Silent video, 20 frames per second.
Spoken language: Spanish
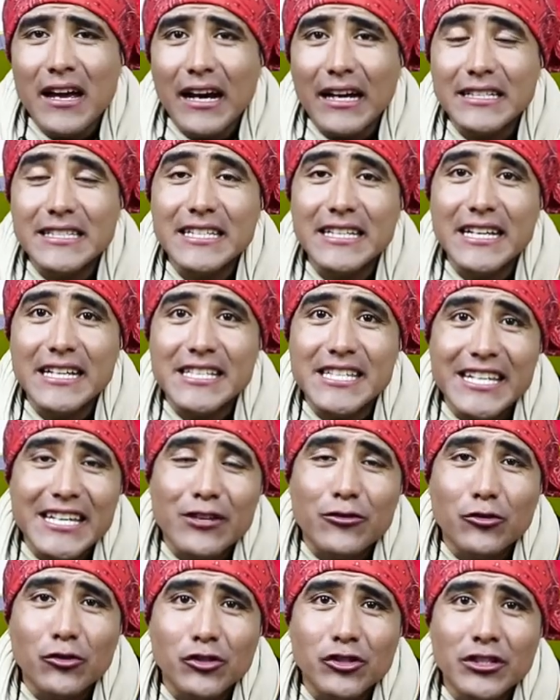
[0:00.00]
Así que
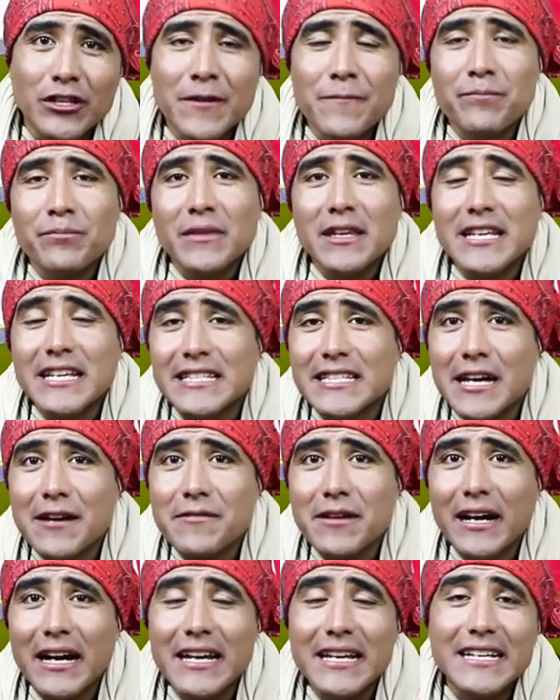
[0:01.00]
chicos, ya saben,